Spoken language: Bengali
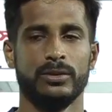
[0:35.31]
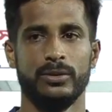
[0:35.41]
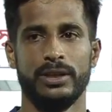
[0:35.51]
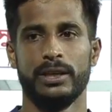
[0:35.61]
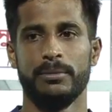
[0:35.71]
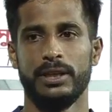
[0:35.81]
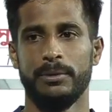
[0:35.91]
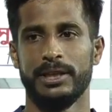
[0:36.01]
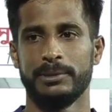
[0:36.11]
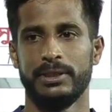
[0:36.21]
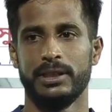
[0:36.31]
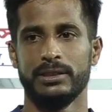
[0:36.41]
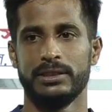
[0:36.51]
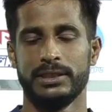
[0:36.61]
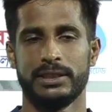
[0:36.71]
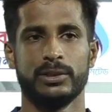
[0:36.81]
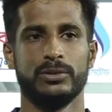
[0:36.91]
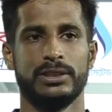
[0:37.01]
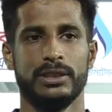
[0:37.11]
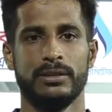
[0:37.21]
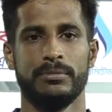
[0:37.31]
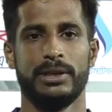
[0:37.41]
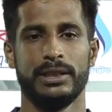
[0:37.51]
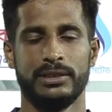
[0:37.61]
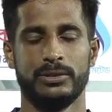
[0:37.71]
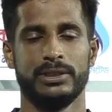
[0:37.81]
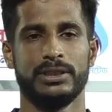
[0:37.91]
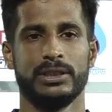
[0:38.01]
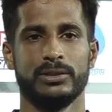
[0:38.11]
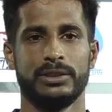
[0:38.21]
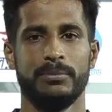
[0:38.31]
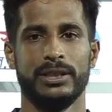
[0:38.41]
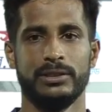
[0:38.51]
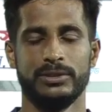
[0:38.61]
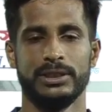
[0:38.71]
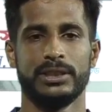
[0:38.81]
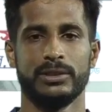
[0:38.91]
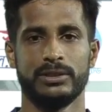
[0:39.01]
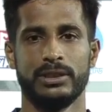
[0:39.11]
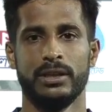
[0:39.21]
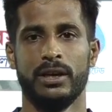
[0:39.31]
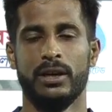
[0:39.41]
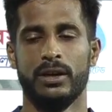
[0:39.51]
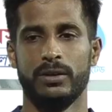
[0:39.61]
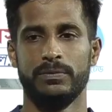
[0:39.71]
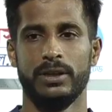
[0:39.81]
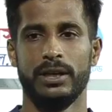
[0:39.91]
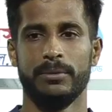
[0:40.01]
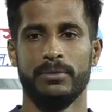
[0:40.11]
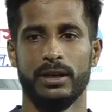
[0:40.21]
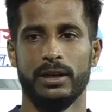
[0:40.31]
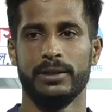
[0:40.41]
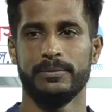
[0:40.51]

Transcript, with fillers: তো এটা আমাদের ব্যাটসম্যানরা চেষ্টা করছে প্র্যাকটিসও চেষ্টা করছে ম্যাচেও চেষ্টা করছে হোপফুলি আমরা